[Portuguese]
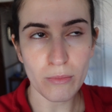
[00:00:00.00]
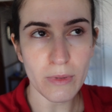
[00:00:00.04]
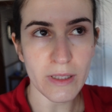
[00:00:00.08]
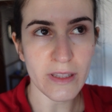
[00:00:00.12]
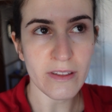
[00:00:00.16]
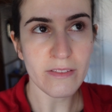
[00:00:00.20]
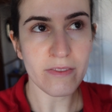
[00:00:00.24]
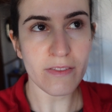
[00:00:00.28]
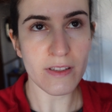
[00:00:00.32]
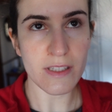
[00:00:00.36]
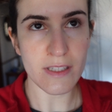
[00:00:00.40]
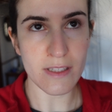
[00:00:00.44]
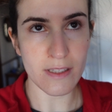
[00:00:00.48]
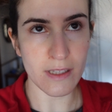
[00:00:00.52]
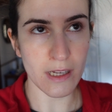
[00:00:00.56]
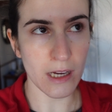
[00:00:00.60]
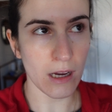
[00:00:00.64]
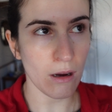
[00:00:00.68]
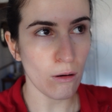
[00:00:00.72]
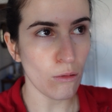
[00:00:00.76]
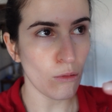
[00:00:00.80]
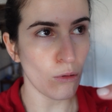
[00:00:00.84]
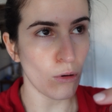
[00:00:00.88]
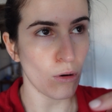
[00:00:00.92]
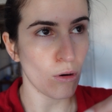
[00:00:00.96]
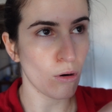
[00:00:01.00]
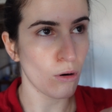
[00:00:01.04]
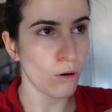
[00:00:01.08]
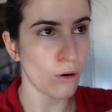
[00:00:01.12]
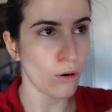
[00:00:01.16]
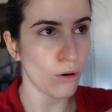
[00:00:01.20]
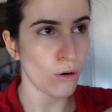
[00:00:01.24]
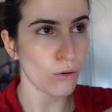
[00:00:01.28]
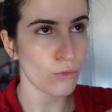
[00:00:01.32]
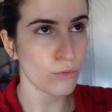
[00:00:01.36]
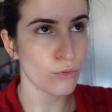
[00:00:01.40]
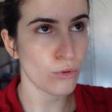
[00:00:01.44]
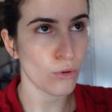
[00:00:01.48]
uma divisão
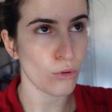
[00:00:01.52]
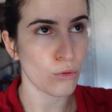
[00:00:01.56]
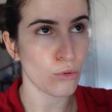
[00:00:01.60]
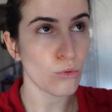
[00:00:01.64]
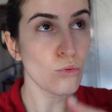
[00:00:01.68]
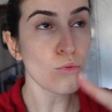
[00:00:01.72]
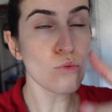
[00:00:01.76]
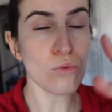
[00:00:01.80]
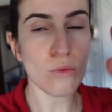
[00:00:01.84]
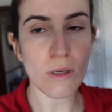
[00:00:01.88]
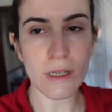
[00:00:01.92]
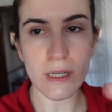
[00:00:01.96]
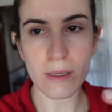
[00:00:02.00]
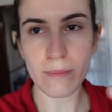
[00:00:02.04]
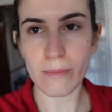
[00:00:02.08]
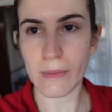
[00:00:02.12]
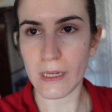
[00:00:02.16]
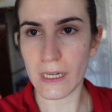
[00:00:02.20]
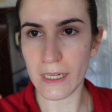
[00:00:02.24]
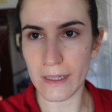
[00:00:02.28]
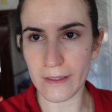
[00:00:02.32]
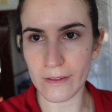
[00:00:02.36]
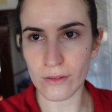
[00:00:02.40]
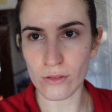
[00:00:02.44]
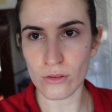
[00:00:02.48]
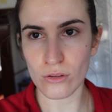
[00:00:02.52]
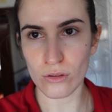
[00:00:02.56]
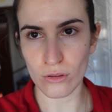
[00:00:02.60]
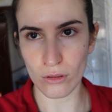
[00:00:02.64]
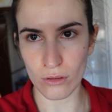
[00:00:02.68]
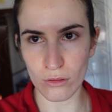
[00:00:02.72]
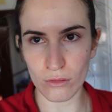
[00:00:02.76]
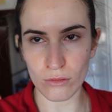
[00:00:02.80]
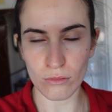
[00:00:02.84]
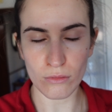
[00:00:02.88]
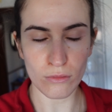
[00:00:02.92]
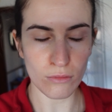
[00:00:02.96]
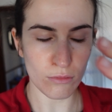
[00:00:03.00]
ou todo um armário
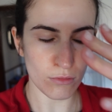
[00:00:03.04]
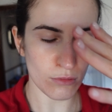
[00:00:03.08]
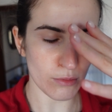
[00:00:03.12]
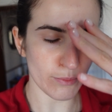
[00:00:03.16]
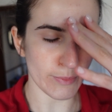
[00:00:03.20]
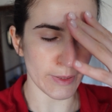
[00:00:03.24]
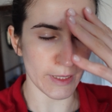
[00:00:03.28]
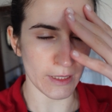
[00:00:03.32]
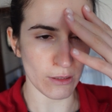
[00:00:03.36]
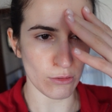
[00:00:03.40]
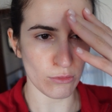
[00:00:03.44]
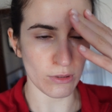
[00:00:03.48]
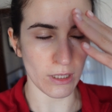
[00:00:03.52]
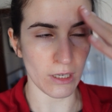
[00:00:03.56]
só com comida.